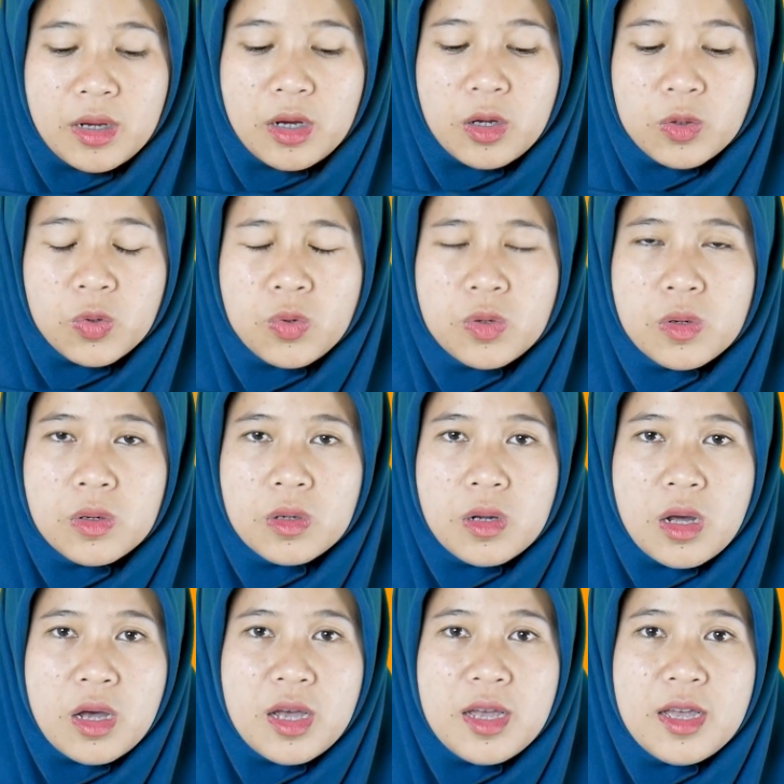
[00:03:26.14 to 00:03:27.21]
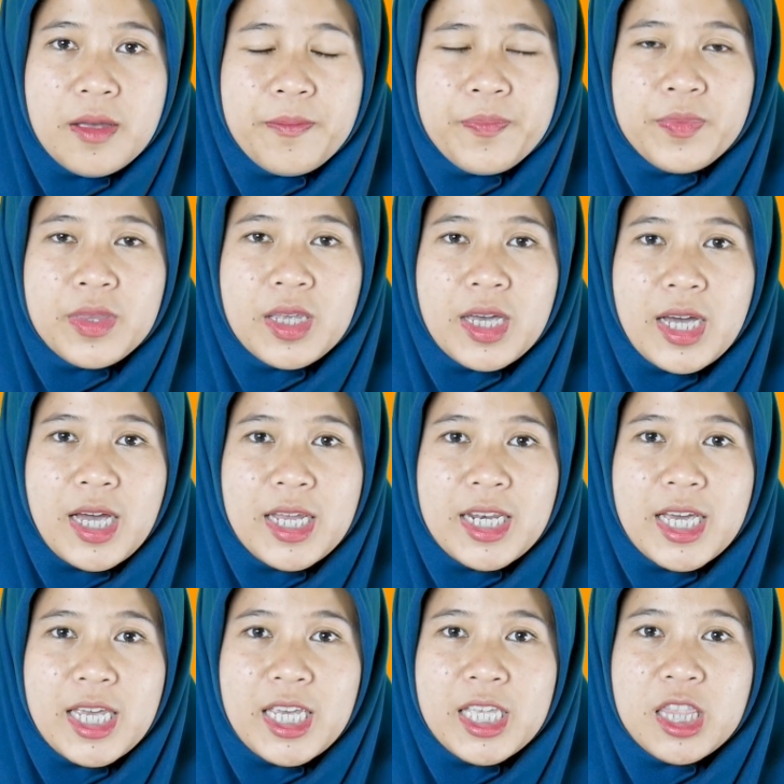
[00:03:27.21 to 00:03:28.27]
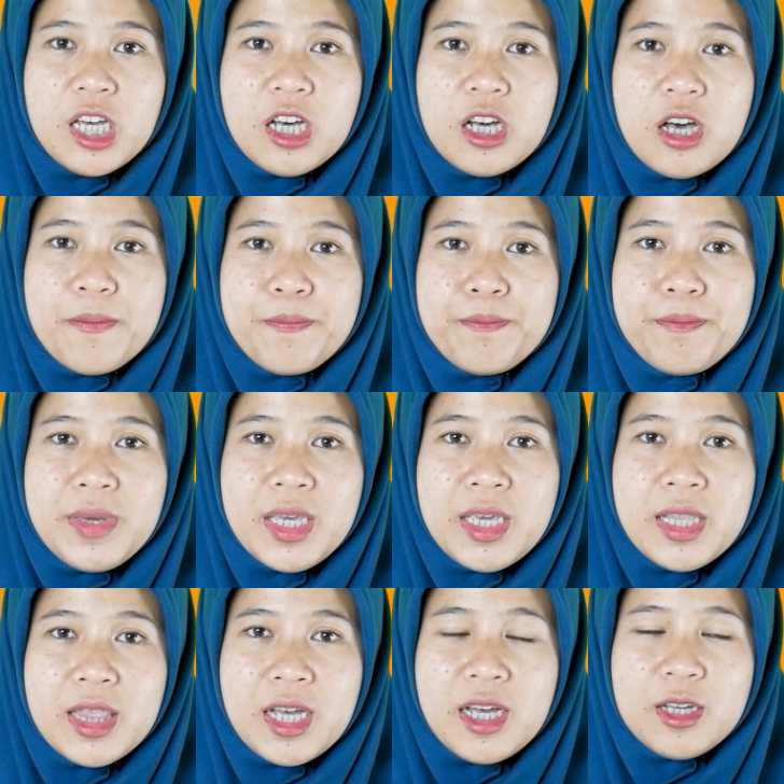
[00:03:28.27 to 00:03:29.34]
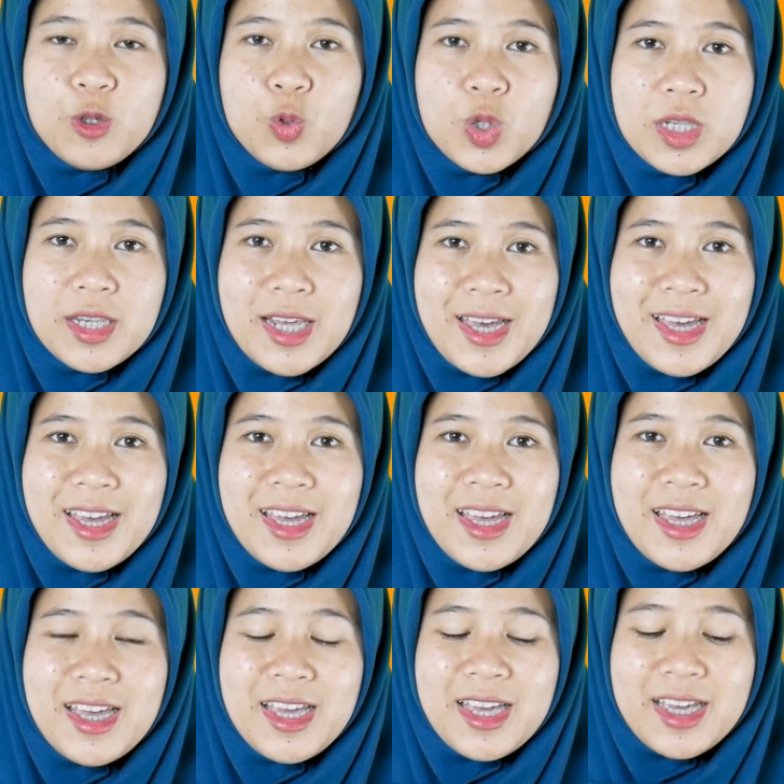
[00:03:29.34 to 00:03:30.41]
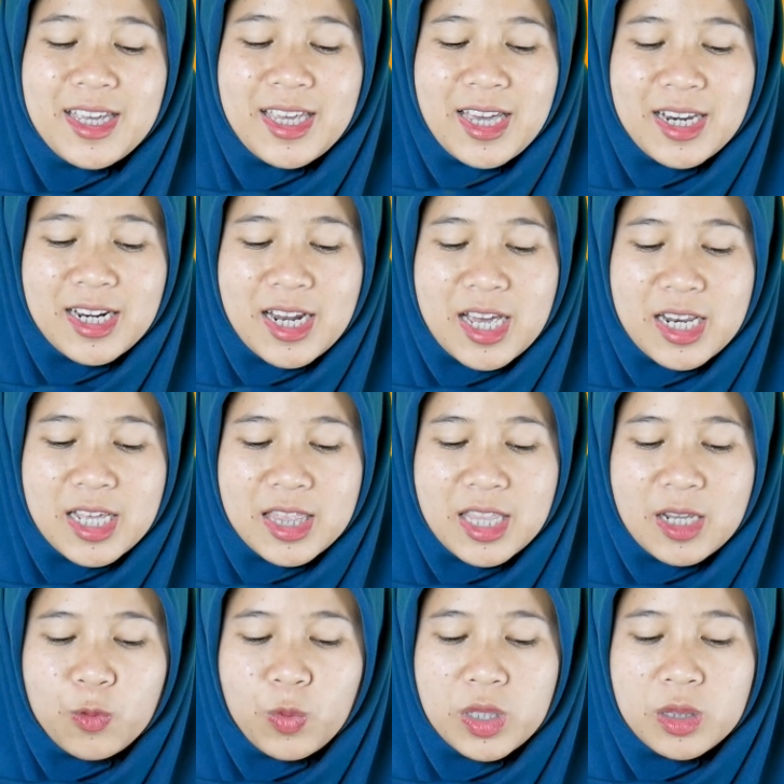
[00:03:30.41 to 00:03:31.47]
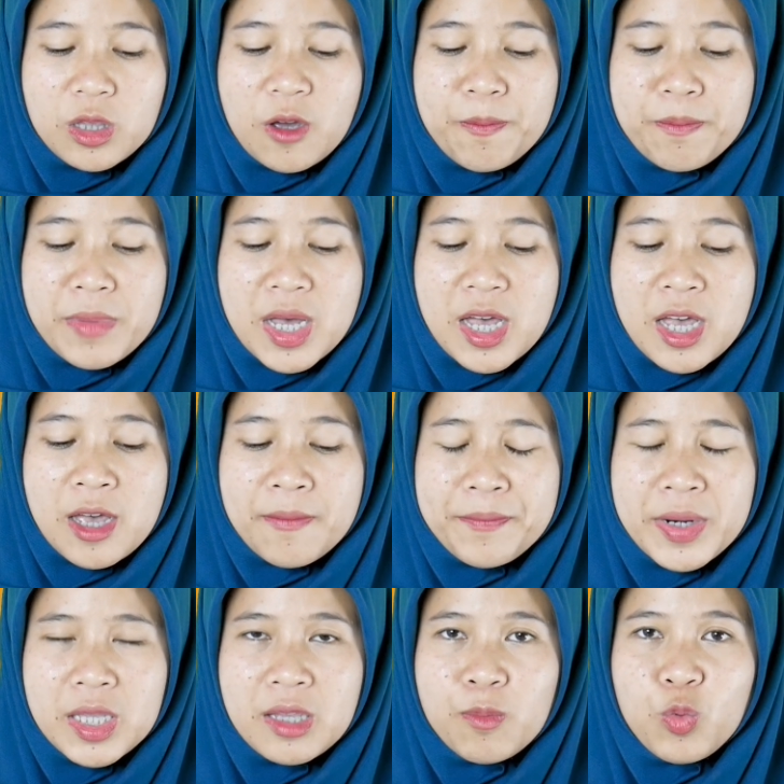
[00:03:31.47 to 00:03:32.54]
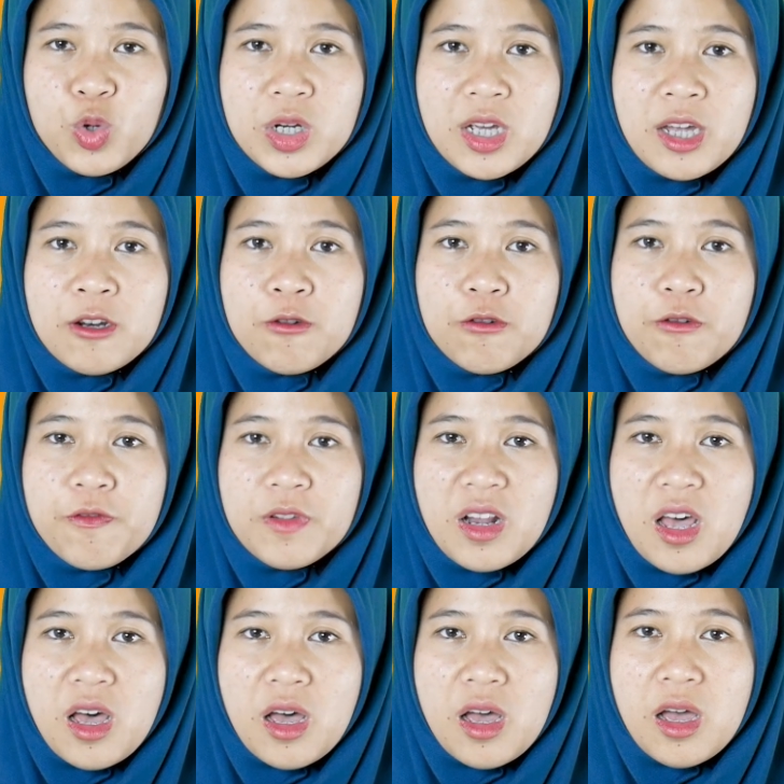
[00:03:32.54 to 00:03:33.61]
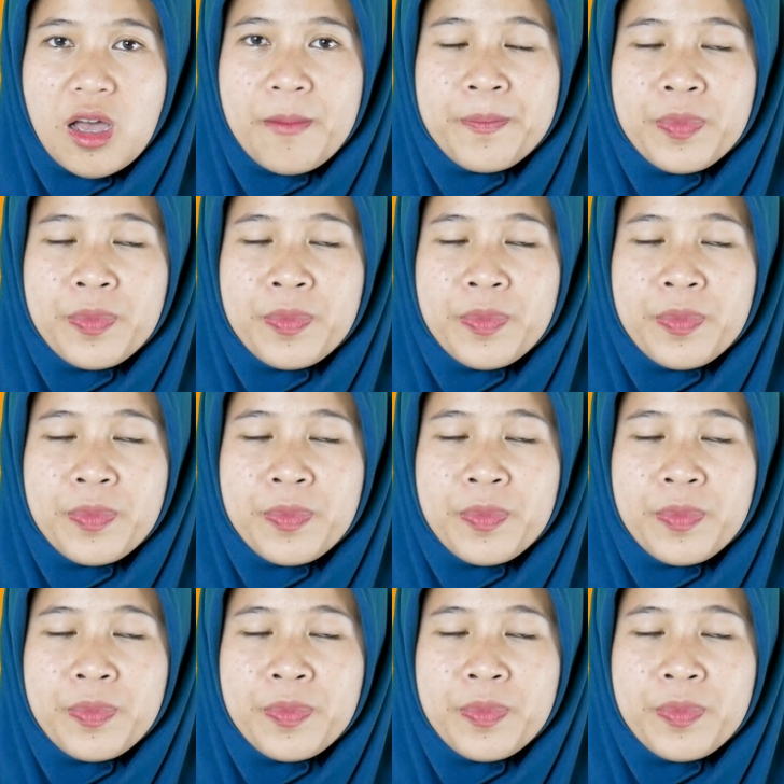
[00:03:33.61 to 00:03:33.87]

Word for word: Rullo ada idgham bila gunnah karena ada tanwin dhammah bertemu dengan huruf ra.